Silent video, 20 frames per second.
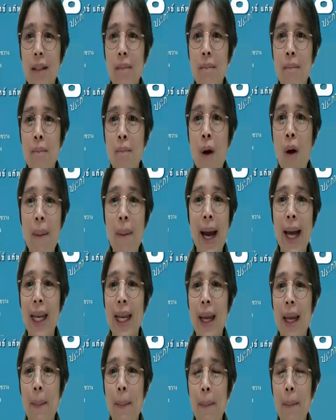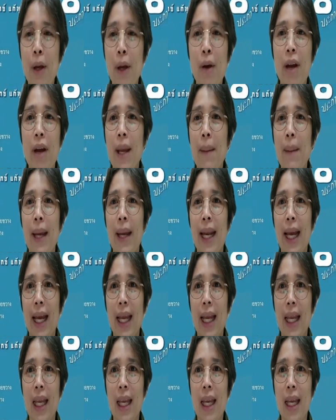พ่อบ้านเนี่ยไม่ค่อยให้ไปไหน
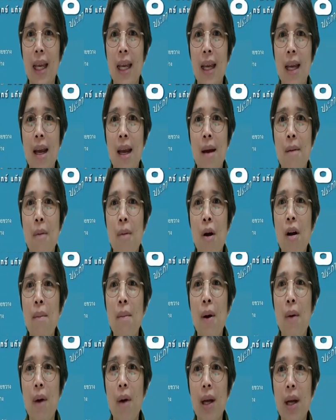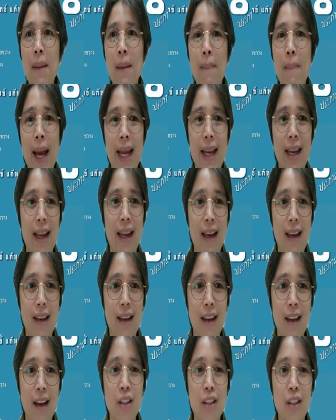เพราะเขาบอกว่าถ้าไปเนี่ย
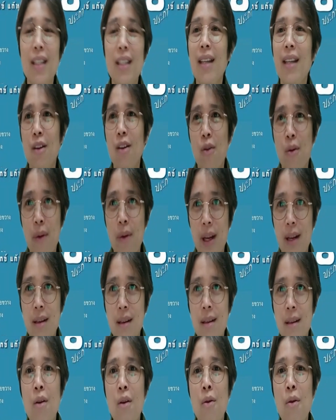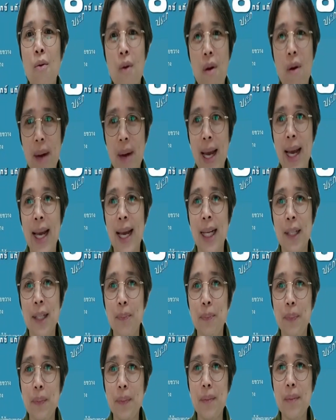เดี๋ยวเขาจะติดโควิดคือเขากลัวมาก
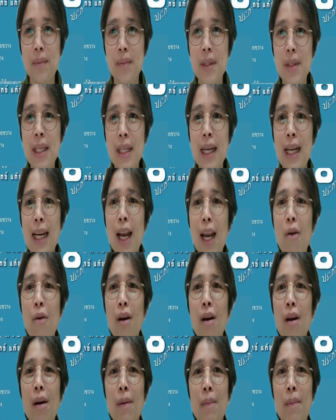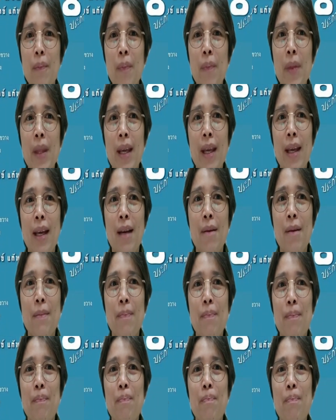เราก็
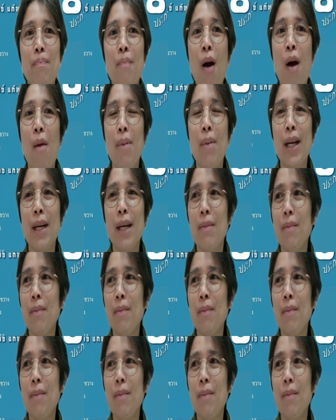บอกเพื่อน